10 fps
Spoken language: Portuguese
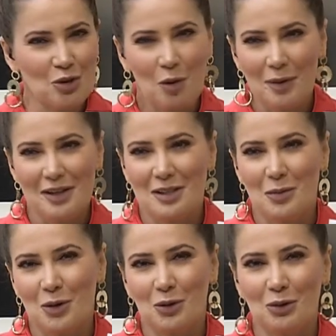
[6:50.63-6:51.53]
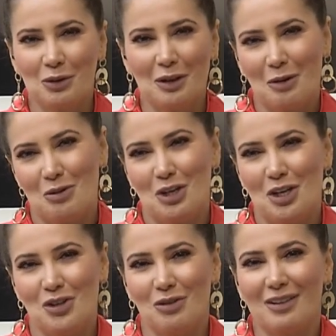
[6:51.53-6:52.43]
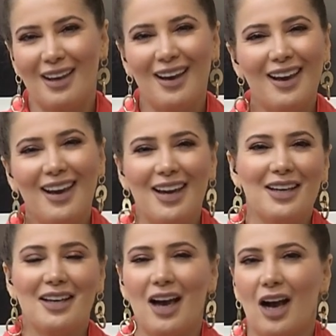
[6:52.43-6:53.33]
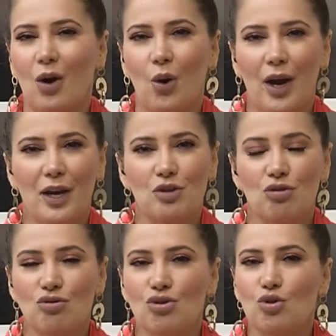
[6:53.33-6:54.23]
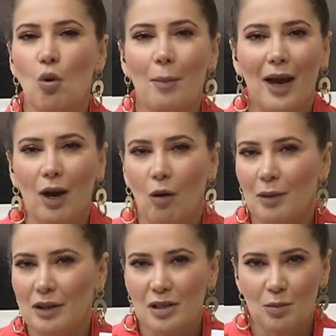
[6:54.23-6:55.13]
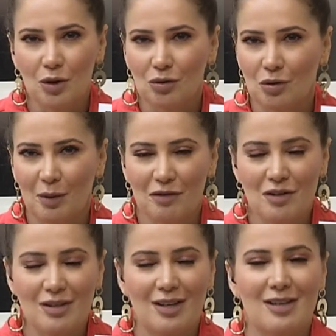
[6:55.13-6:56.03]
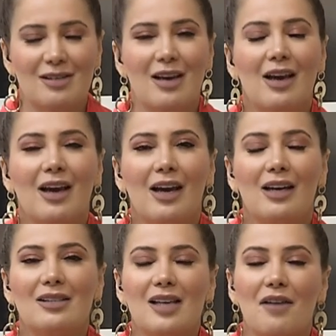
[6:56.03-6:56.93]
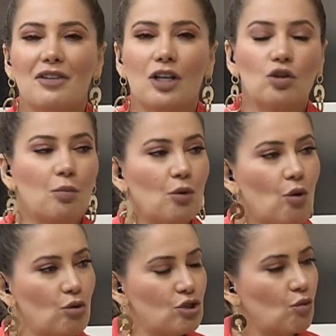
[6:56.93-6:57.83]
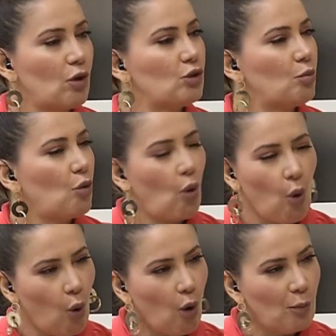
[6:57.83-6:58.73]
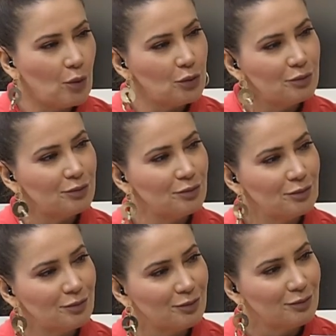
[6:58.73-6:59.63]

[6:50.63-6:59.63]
de comprar esse produto não, gente. O DNA Correct, eu super recomendo esse produto para vocês. Ele serve tanto para o rosto quanto para o corpo. Sim, é